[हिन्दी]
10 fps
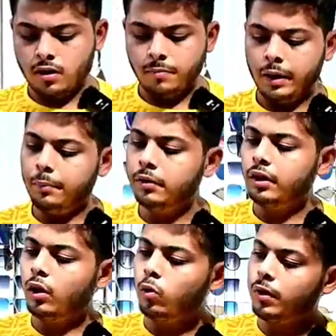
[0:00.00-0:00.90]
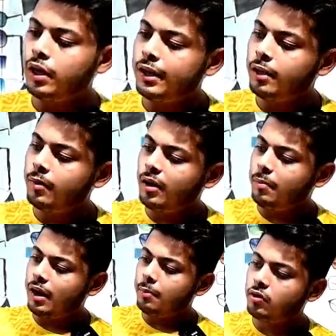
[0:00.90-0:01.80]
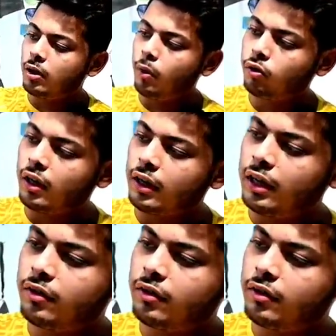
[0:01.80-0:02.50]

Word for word: भाई अपने तेरह रुपए की आइटम है बारह पीस का बॉक्स आएगा